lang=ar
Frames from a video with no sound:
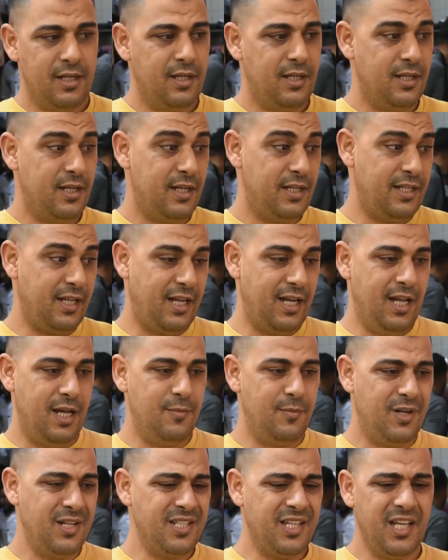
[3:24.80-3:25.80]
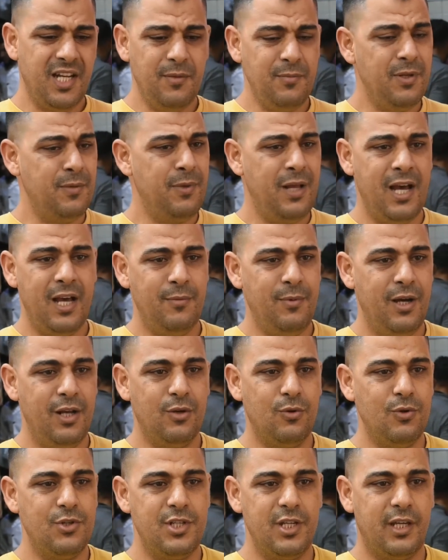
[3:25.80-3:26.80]
آه، هذيك الحمراء تقريبا بحال
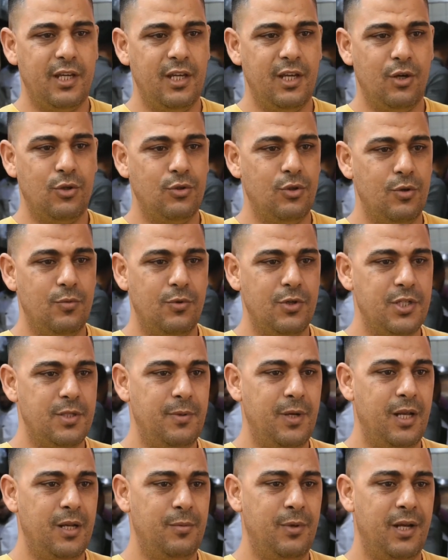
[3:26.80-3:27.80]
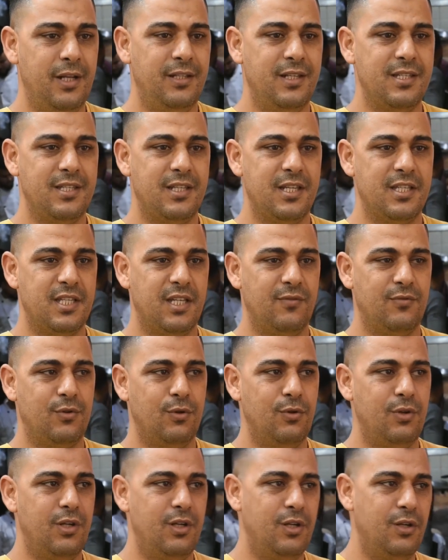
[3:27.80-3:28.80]
بحال كلشي كياخذوهم كلشي بحال بحال الناس
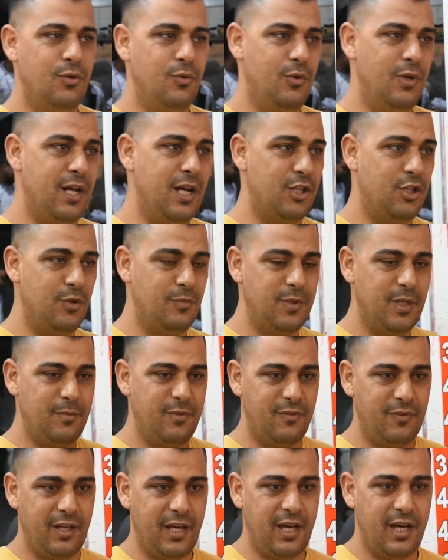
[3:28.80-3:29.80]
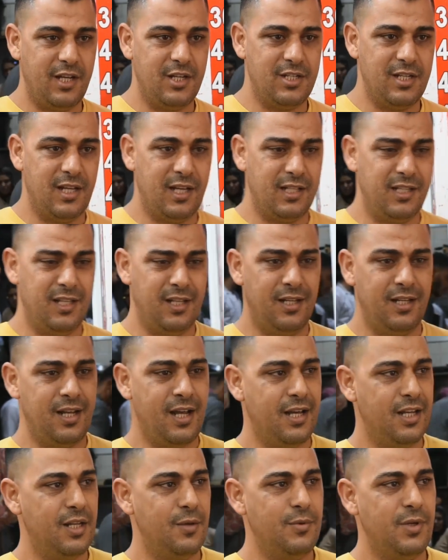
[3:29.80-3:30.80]
كيصيفطوا لولادهم دابا في الخارج
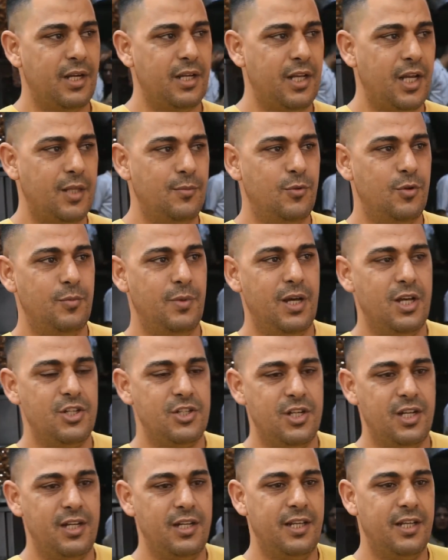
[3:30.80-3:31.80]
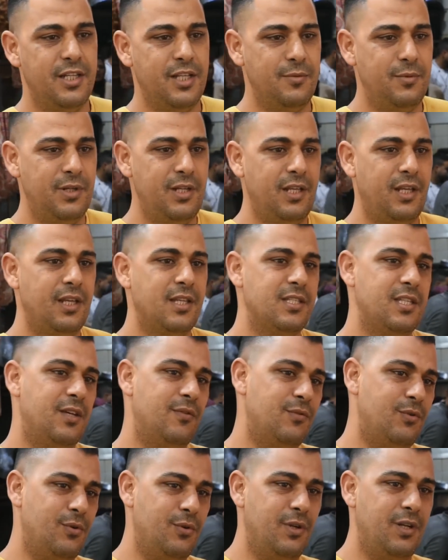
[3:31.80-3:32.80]
الاغلبيه كنخدموا مع جاليه دابا اللي
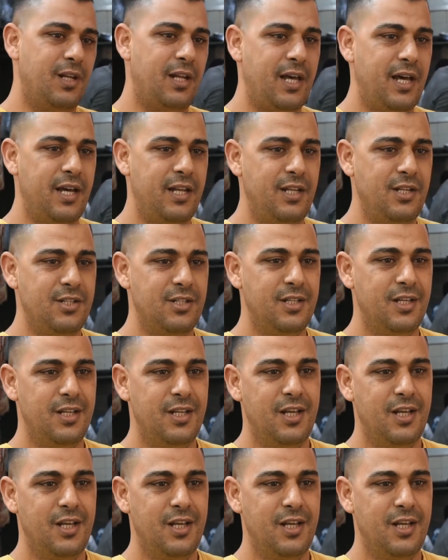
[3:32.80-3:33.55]
كيصيفطوا للخارج